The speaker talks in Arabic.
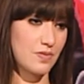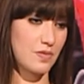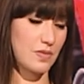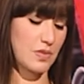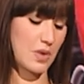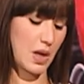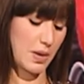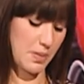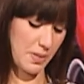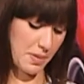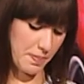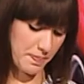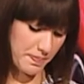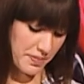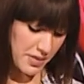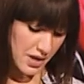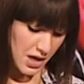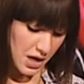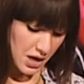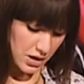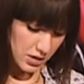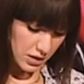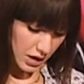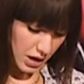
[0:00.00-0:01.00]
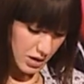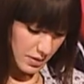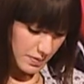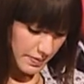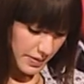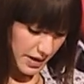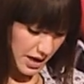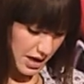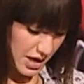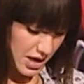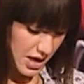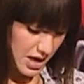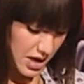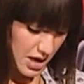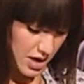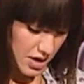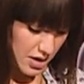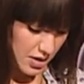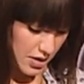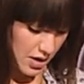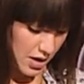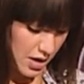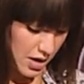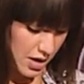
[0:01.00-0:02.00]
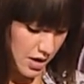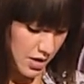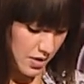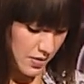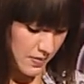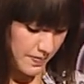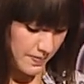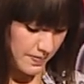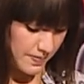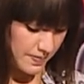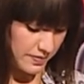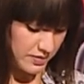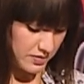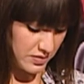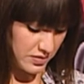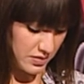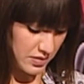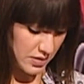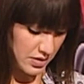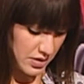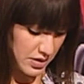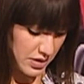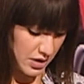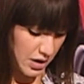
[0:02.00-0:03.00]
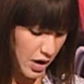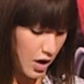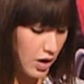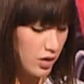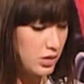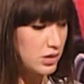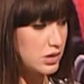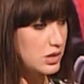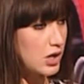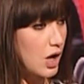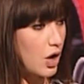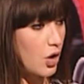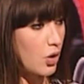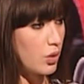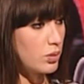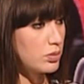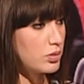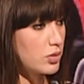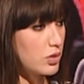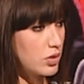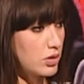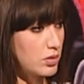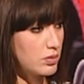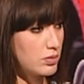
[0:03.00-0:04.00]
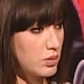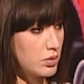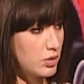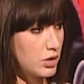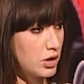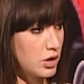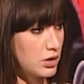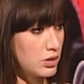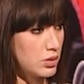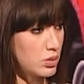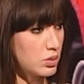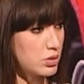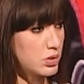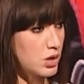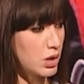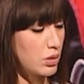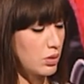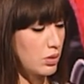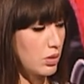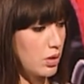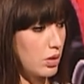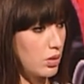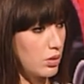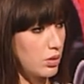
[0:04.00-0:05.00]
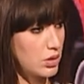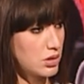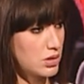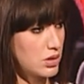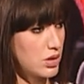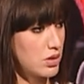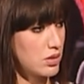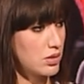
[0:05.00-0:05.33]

تمام طيب آه آه اقصى عمق ممكن توصل له الغواصه